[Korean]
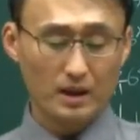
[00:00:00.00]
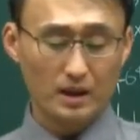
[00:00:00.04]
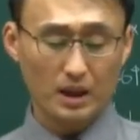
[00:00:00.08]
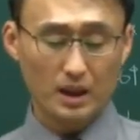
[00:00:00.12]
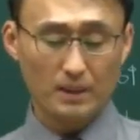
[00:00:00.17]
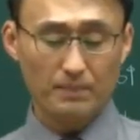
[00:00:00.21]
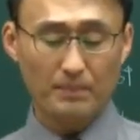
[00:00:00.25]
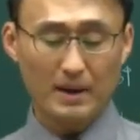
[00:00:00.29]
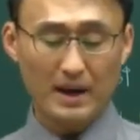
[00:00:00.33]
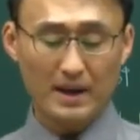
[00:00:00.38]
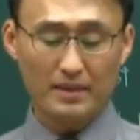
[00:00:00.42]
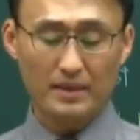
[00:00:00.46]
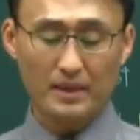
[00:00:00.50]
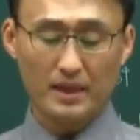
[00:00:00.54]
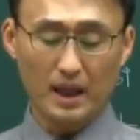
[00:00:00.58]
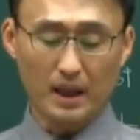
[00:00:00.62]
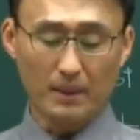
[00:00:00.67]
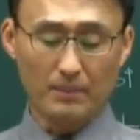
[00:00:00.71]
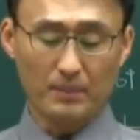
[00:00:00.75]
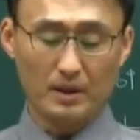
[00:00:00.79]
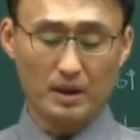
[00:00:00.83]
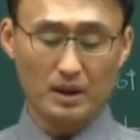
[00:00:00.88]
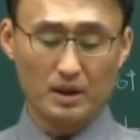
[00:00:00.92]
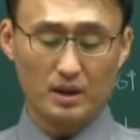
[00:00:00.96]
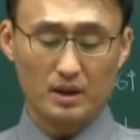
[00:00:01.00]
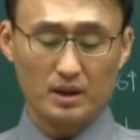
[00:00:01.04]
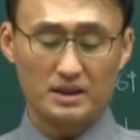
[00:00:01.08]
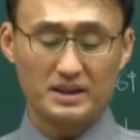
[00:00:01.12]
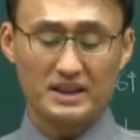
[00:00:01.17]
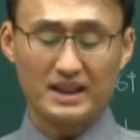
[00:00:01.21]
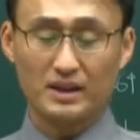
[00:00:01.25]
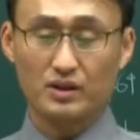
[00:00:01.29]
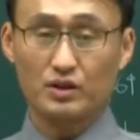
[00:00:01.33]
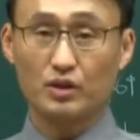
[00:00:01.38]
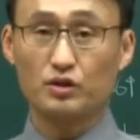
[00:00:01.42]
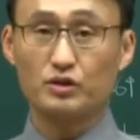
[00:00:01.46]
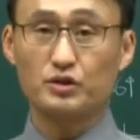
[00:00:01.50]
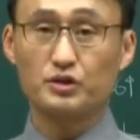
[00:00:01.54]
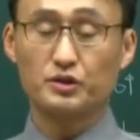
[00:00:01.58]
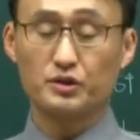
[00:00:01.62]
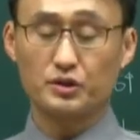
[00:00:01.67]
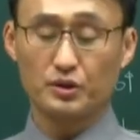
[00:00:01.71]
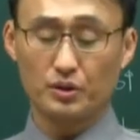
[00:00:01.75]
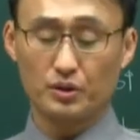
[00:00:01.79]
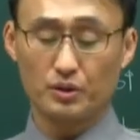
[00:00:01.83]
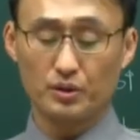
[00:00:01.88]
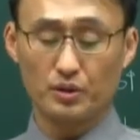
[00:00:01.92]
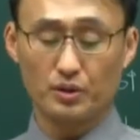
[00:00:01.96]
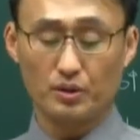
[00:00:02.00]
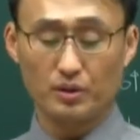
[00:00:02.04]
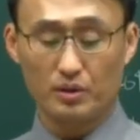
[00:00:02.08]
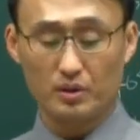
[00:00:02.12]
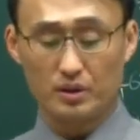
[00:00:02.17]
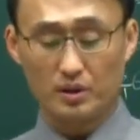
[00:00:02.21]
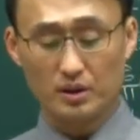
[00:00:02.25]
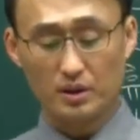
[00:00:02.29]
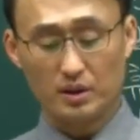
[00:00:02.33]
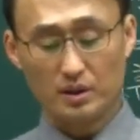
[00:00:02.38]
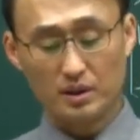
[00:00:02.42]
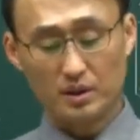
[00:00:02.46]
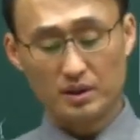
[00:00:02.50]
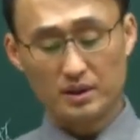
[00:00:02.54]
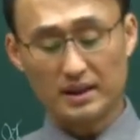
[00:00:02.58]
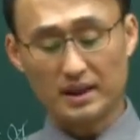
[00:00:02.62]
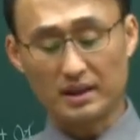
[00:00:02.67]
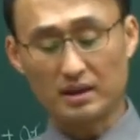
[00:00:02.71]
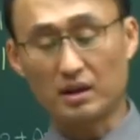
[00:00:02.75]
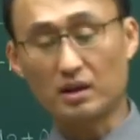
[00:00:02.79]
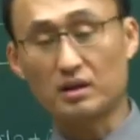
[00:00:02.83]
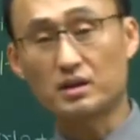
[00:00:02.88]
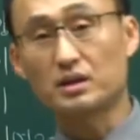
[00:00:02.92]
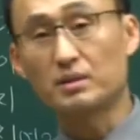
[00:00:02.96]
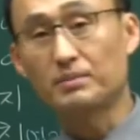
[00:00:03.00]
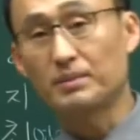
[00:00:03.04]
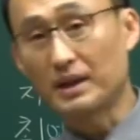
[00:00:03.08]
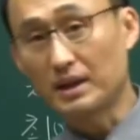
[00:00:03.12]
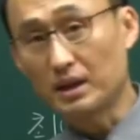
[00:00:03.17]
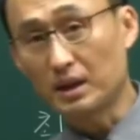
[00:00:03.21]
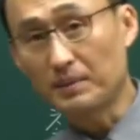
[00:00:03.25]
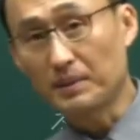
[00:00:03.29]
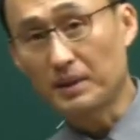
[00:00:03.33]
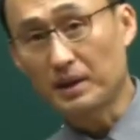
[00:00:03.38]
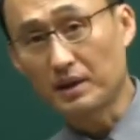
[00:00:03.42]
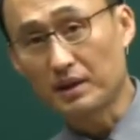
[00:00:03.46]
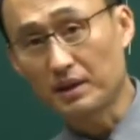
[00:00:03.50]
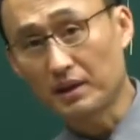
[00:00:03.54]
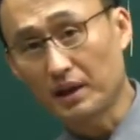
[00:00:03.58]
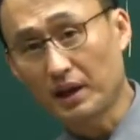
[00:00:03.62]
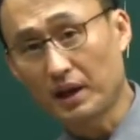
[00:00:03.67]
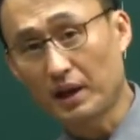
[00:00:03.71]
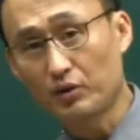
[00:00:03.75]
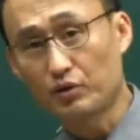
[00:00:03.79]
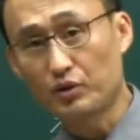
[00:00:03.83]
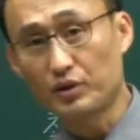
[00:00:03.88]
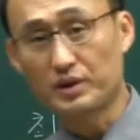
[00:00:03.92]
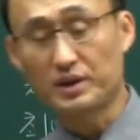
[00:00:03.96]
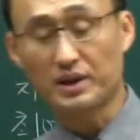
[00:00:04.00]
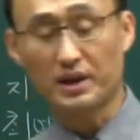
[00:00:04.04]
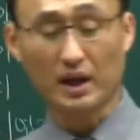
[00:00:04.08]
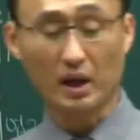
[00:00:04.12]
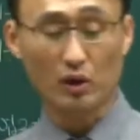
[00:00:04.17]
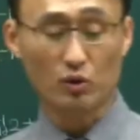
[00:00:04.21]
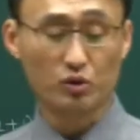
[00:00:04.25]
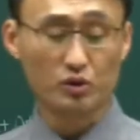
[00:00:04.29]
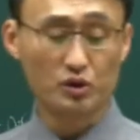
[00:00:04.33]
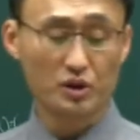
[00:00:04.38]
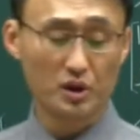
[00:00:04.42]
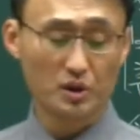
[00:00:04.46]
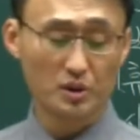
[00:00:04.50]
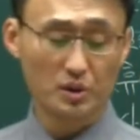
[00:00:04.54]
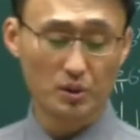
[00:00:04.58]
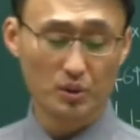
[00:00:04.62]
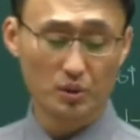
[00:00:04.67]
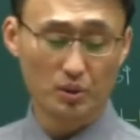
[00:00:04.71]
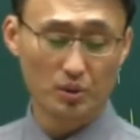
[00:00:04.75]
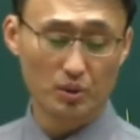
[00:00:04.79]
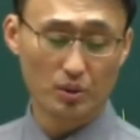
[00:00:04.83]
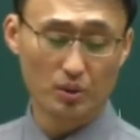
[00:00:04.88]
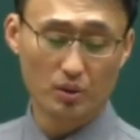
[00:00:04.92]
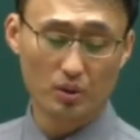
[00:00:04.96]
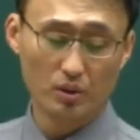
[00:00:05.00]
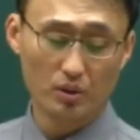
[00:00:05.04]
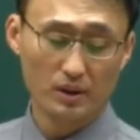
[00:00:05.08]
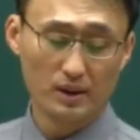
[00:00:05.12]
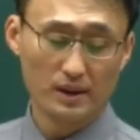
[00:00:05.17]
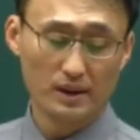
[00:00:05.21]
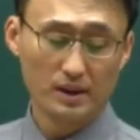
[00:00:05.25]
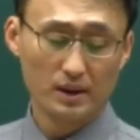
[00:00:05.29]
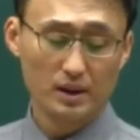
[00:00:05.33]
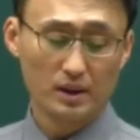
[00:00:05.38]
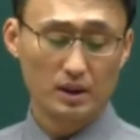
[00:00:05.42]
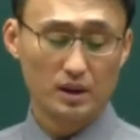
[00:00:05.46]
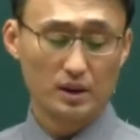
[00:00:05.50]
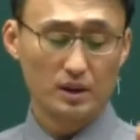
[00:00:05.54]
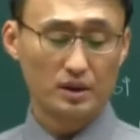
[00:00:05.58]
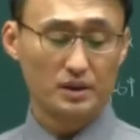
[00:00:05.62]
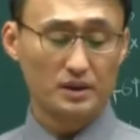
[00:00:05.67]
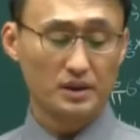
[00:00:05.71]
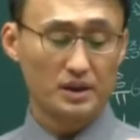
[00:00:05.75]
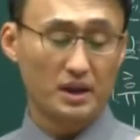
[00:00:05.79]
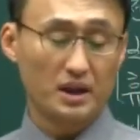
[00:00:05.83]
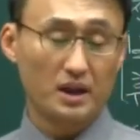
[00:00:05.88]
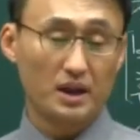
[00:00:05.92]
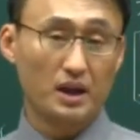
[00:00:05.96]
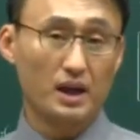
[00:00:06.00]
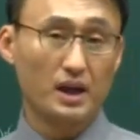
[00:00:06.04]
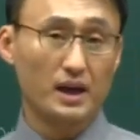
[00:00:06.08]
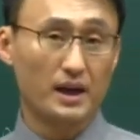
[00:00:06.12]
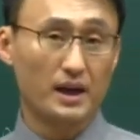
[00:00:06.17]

다음 반납, 자격 취소, 자격증 반납하는데 뒷장에 구체적으로 7일